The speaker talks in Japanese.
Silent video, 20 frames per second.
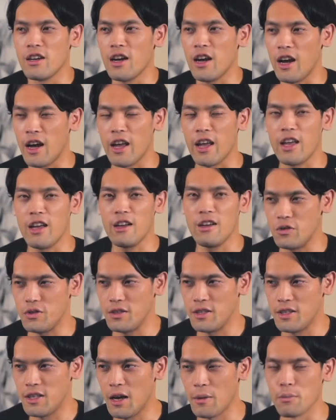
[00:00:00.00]
はい。
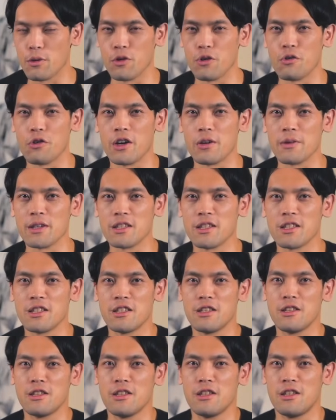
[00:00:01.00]
3秒で終わりま
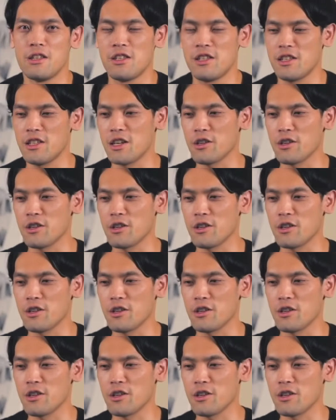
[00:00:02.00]
す。